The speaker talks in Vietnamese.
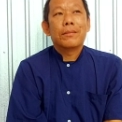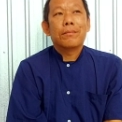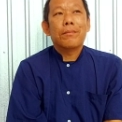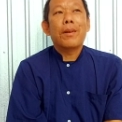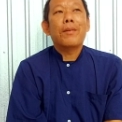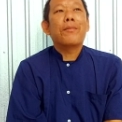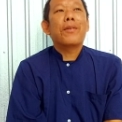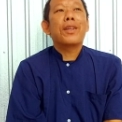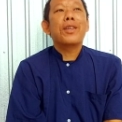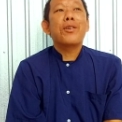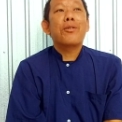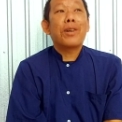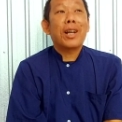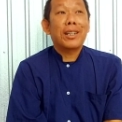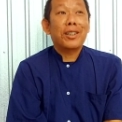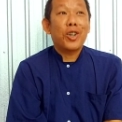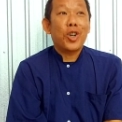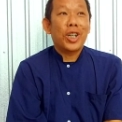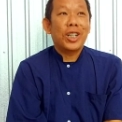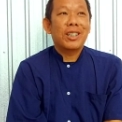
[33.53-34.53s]
mình phải vô cảnh
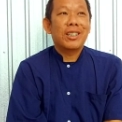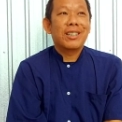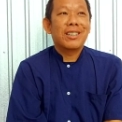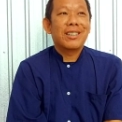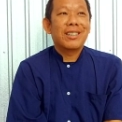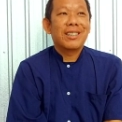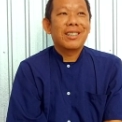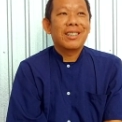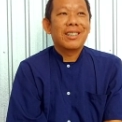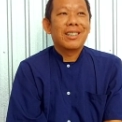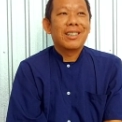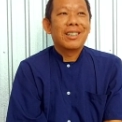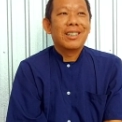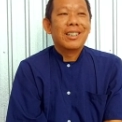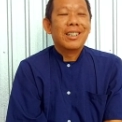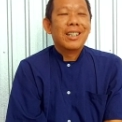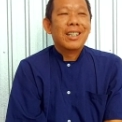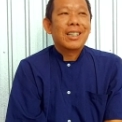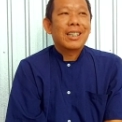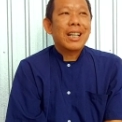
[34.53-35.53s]
thuận
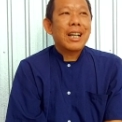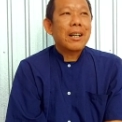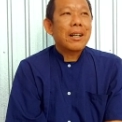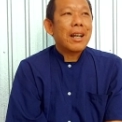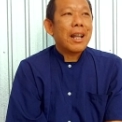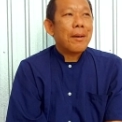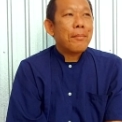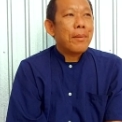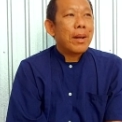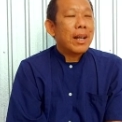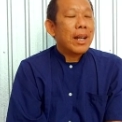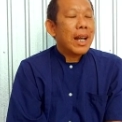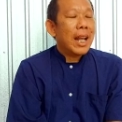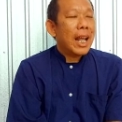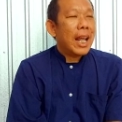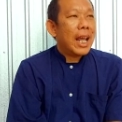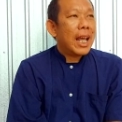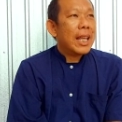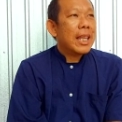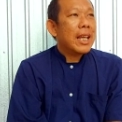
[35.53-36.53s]
tức là mình
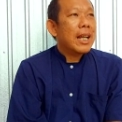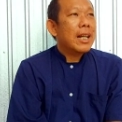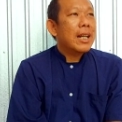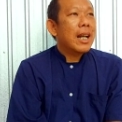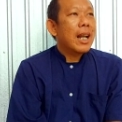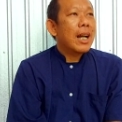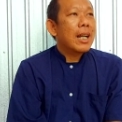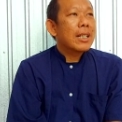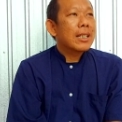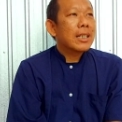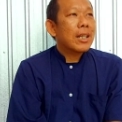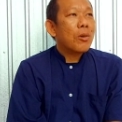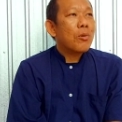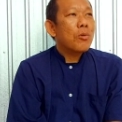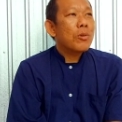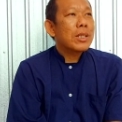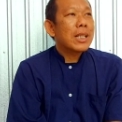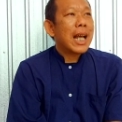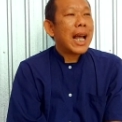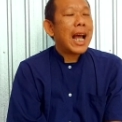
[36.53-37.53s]
né những nơi
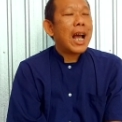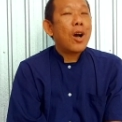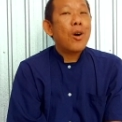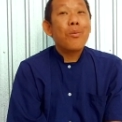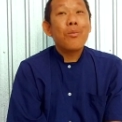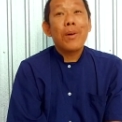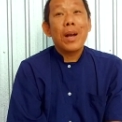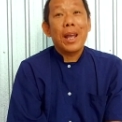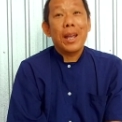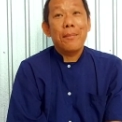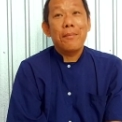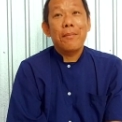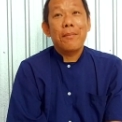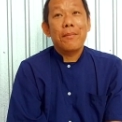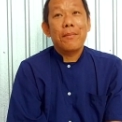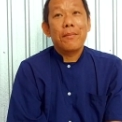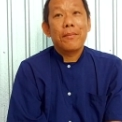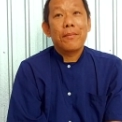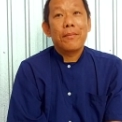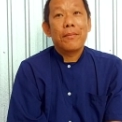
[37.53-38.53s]
xấu xa hung hiểm
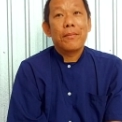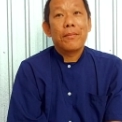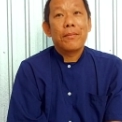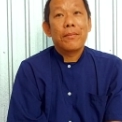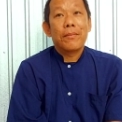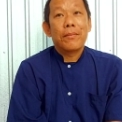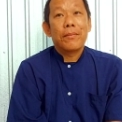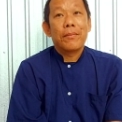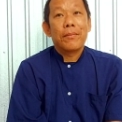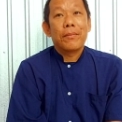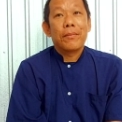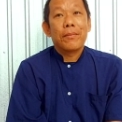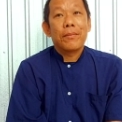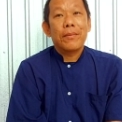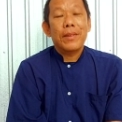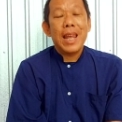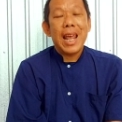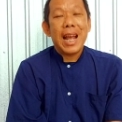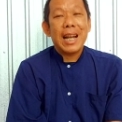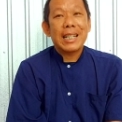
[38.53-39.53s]

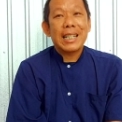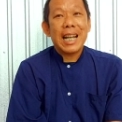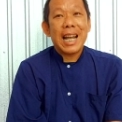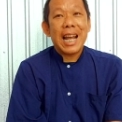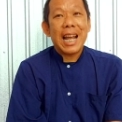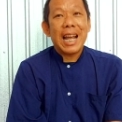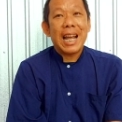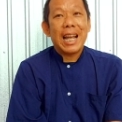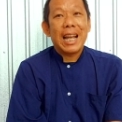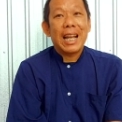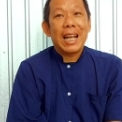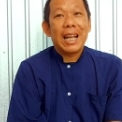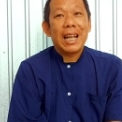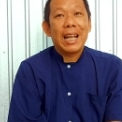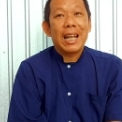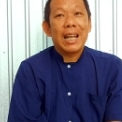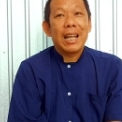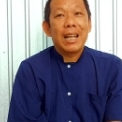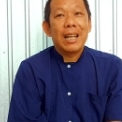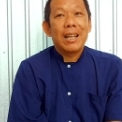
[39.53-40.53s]
gian trá
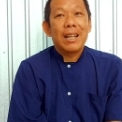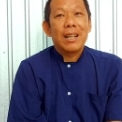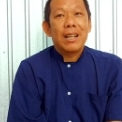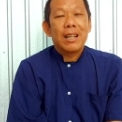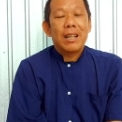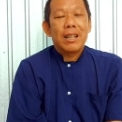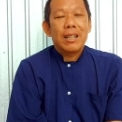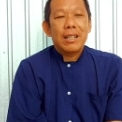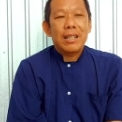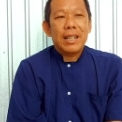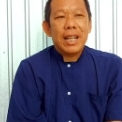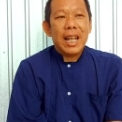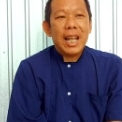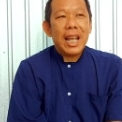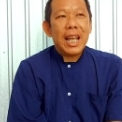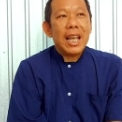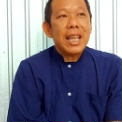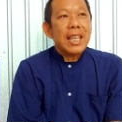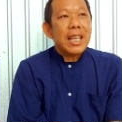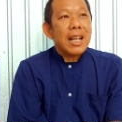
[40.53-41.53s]

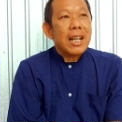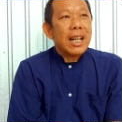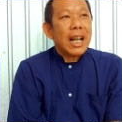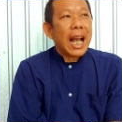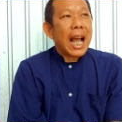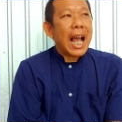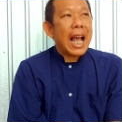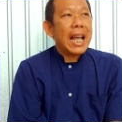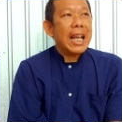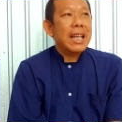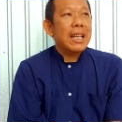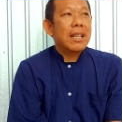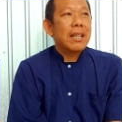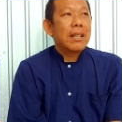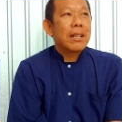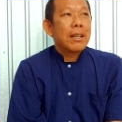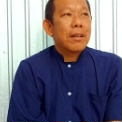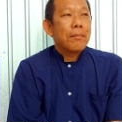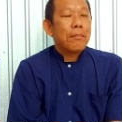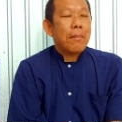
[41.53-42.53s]
né những cái
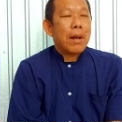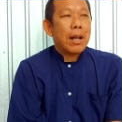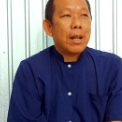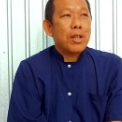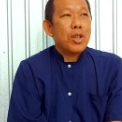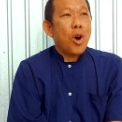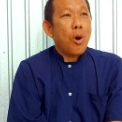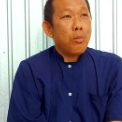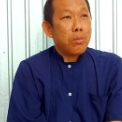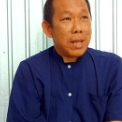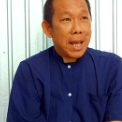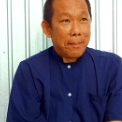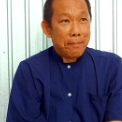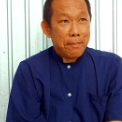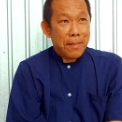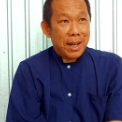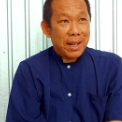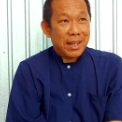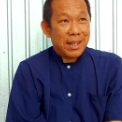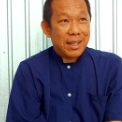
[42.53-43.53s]
mà nó dồn dập
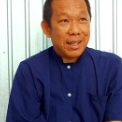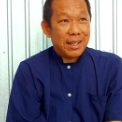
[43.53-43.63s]
mình